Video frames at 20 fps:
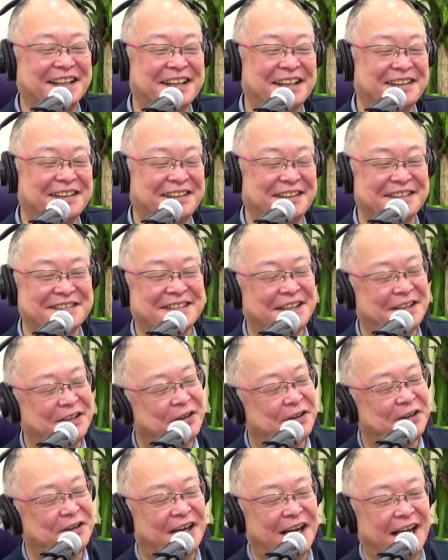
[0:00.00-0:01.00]
んですけ
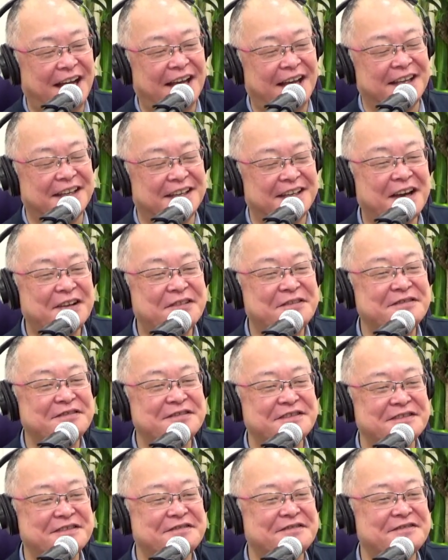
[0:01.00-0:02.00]
ど、はい、
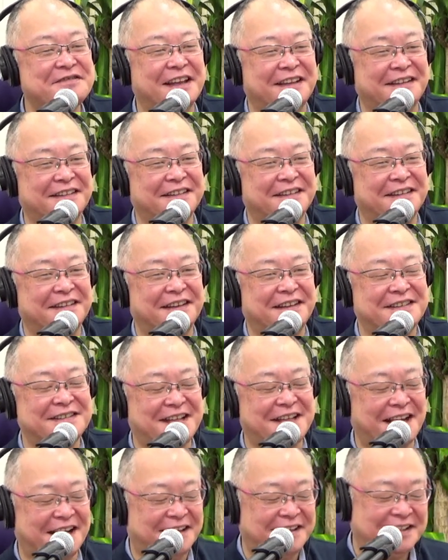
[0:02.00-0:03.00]
110円でし
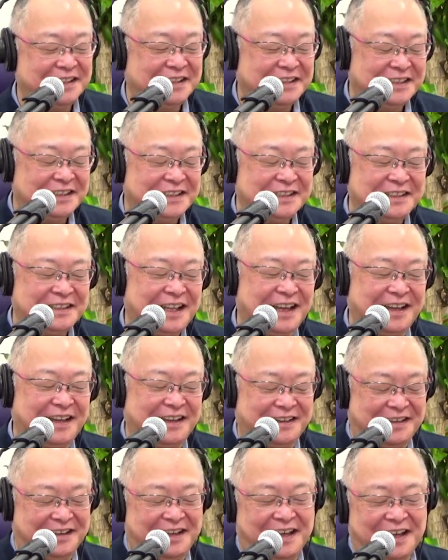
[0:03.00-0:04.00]
た。で、
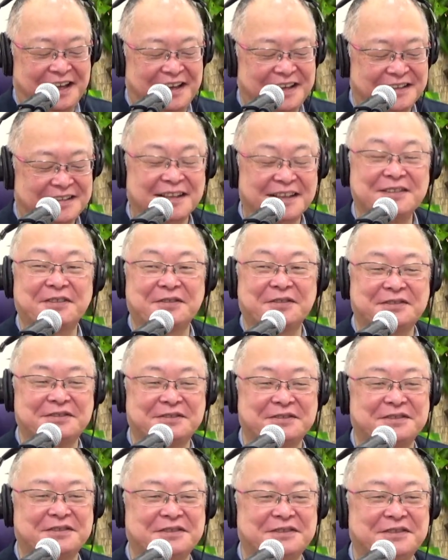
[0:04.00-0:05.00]
早
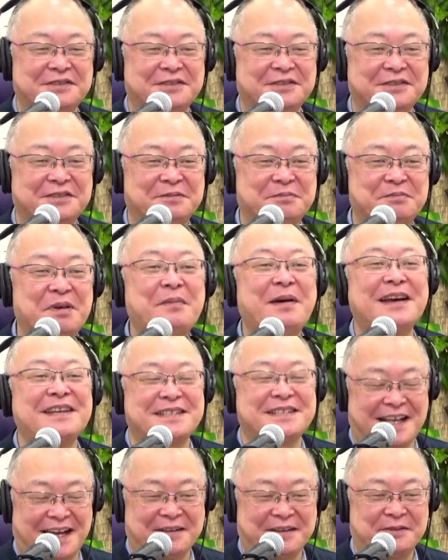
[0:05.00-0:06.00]
速見まし
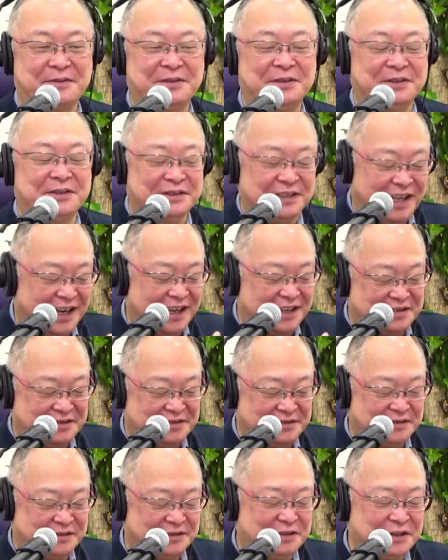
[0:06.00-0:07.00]
た。この
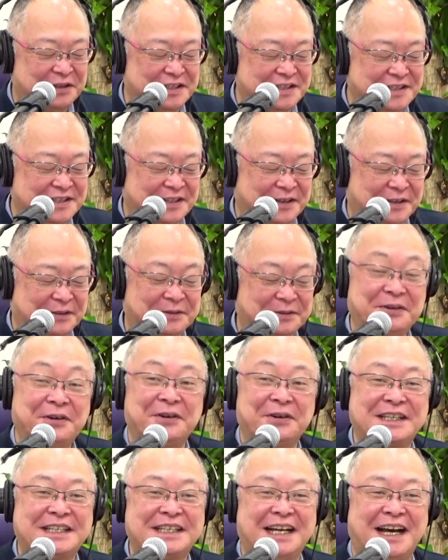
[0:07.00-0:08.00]
75インチの
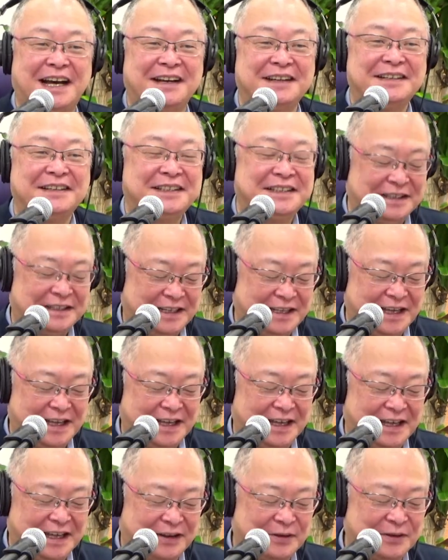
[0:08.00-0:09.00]
大きな、
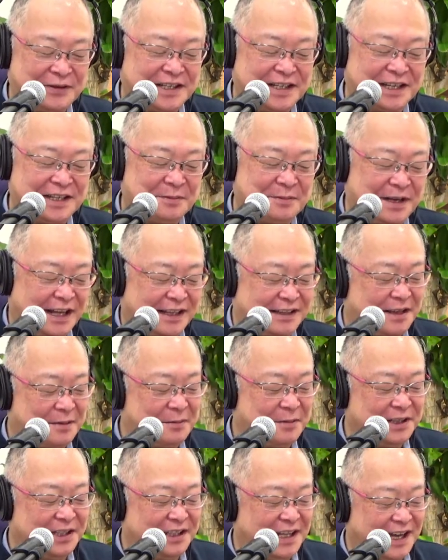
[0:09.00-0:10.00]
こんちゃんにもらった
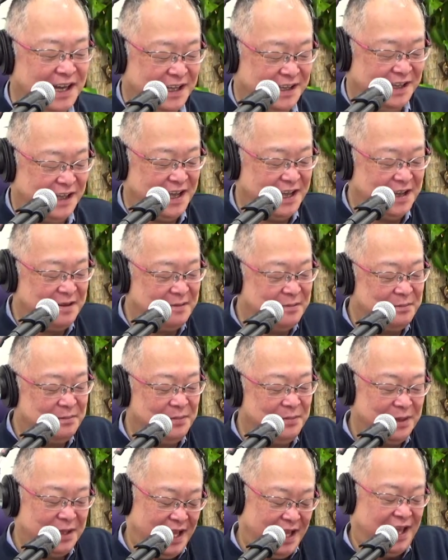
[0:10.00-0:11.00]
モニターで
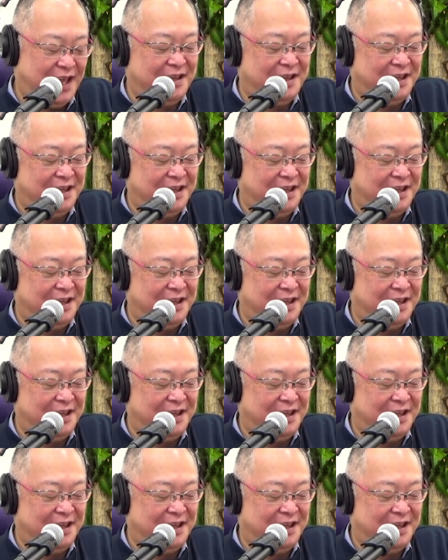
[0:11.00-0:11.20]
見て、